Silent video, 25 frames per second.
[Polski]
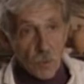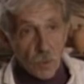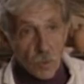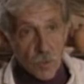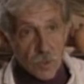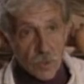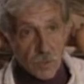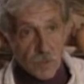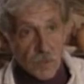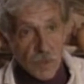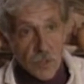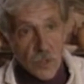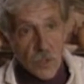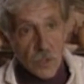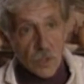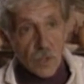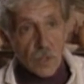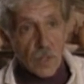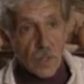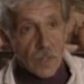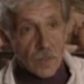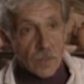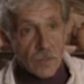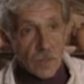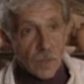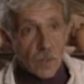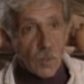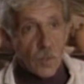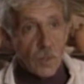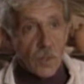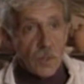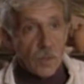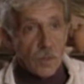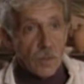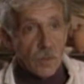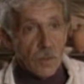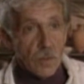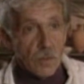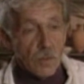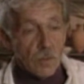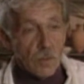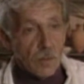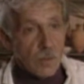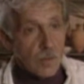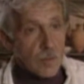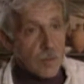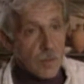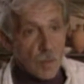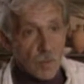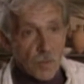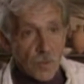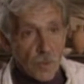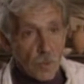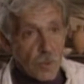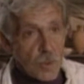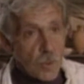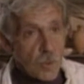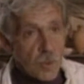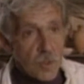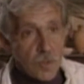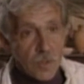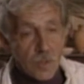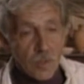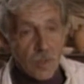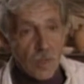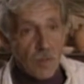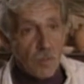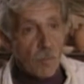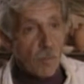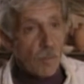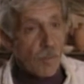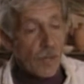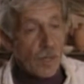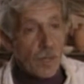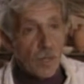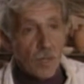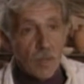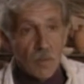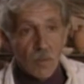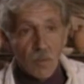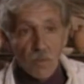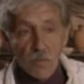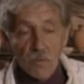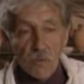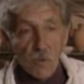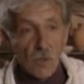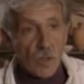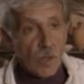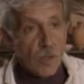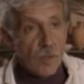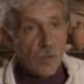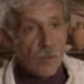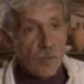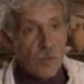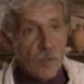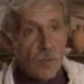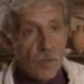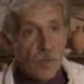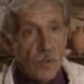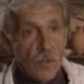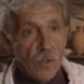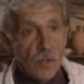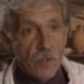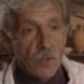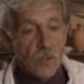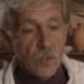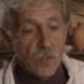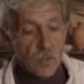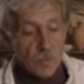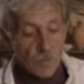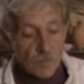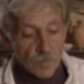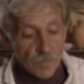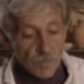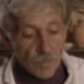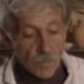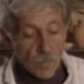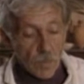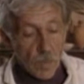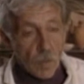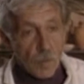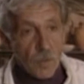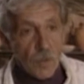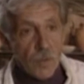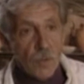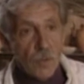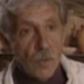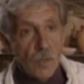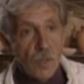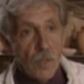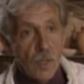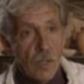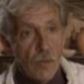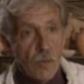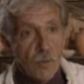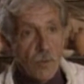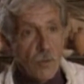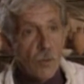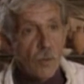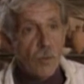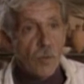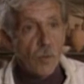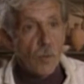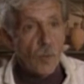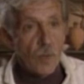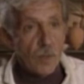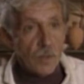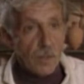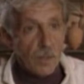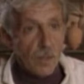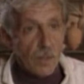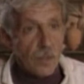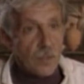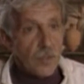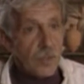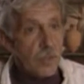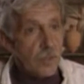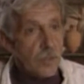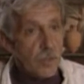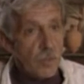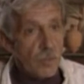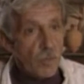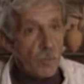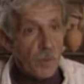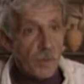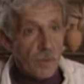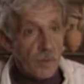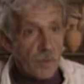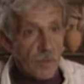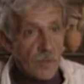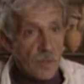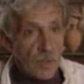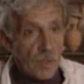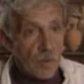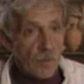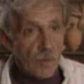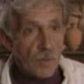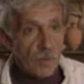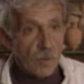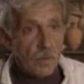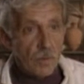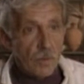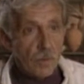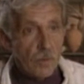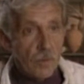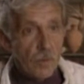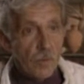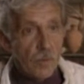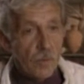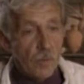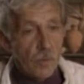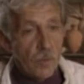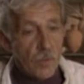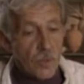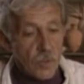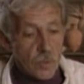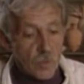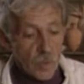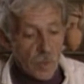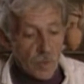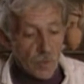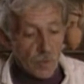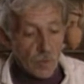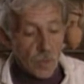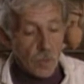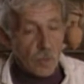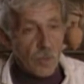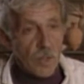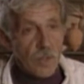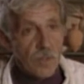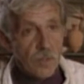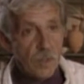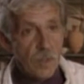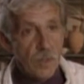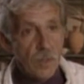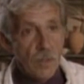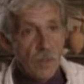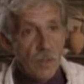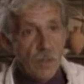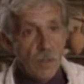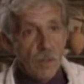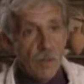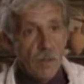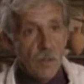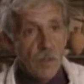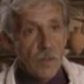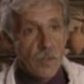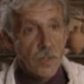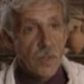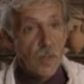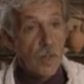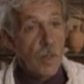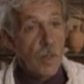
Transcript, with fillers: Spośród metod krzyżowania w starożytności, co praktykowano przez setki lat, jak dotąd jest nam znany tylko jeden udokumentowany przypadek.